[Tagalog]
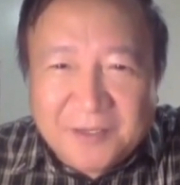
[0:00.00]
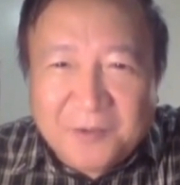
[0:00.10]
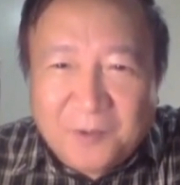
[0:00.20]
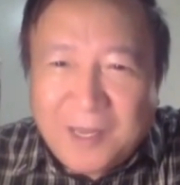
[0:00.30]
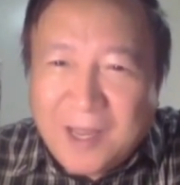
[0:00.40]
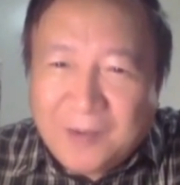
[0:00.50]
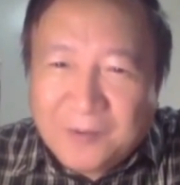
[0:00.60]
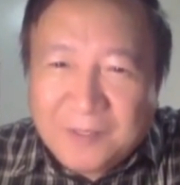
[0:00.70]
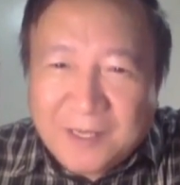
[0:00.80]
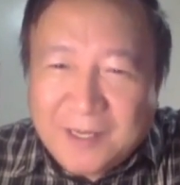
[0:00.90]
Uh, wala
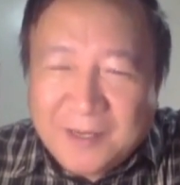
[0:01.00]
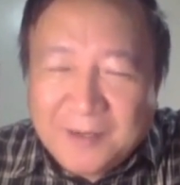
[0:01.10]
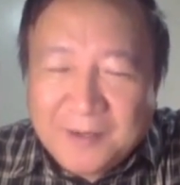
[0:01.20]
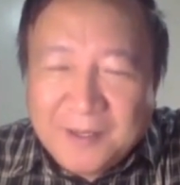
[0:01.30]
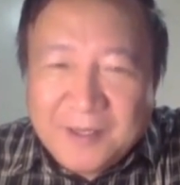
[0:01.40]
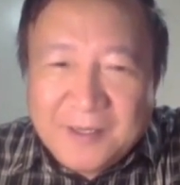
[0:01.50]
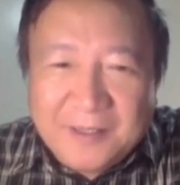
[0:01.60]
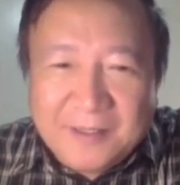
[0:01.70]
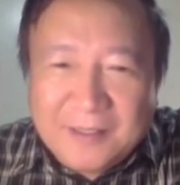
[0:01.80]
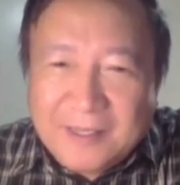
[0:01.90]
akong na
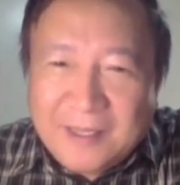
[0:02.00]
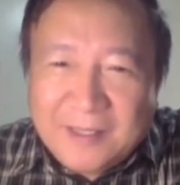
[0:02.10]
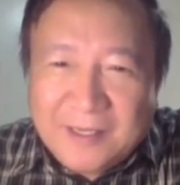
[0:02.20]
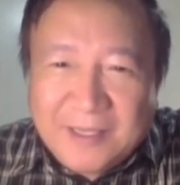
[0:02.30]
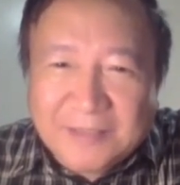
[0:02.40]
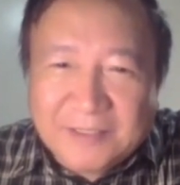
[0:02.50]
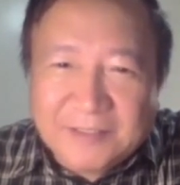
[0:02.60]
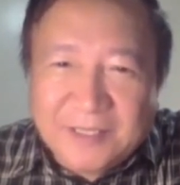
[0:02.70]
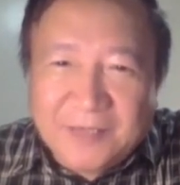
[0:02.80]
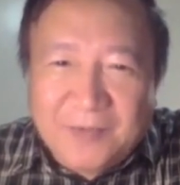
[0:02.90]

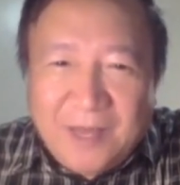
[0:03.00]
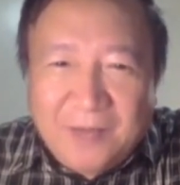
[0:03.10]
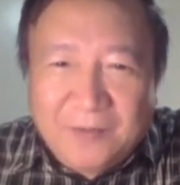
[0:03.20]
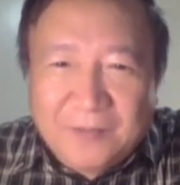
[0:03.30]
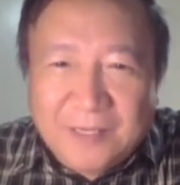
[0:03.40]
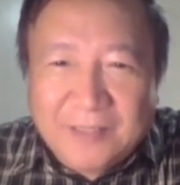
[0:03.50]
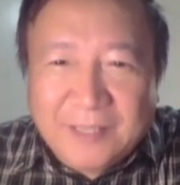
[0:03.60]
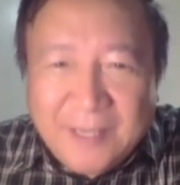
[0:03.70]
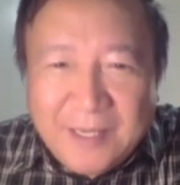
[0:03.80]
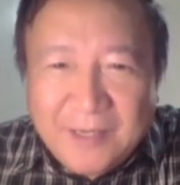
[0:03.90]
naranasan diyan, wala akong
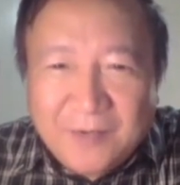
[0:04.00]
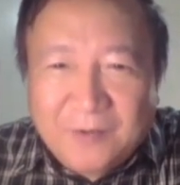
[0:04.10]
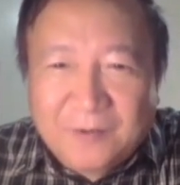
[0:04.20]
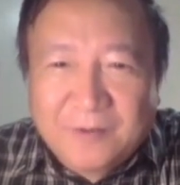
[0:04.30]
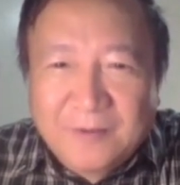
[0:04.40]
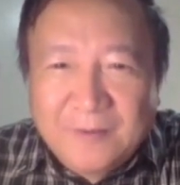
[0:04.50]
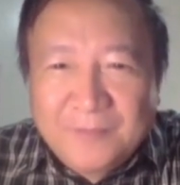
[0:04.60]
nadinig o